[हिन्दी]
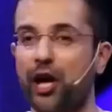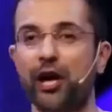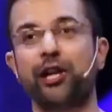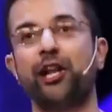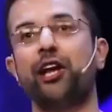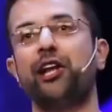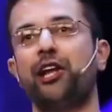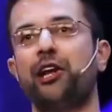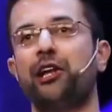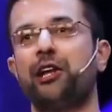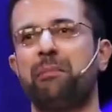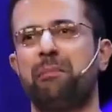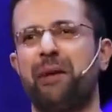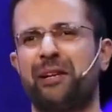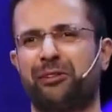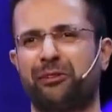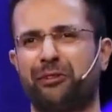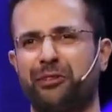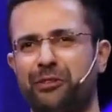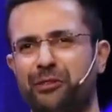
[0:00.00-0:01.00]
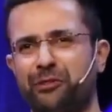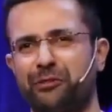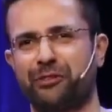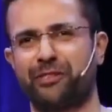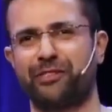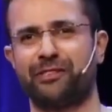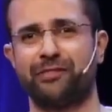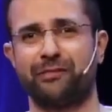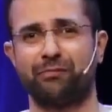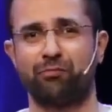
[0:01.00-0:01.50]
नहीं नहीं नहीं नहीं मैं तो कर
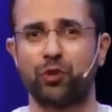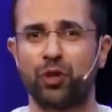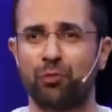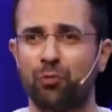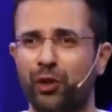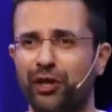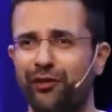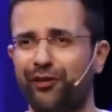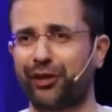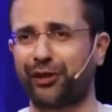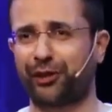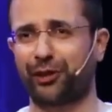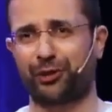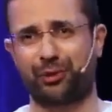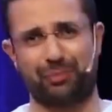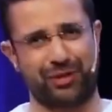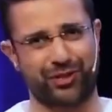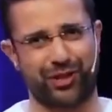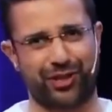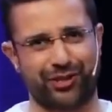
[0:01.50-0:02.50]
लूंगा मुझे मोटिवेट कर दो मैं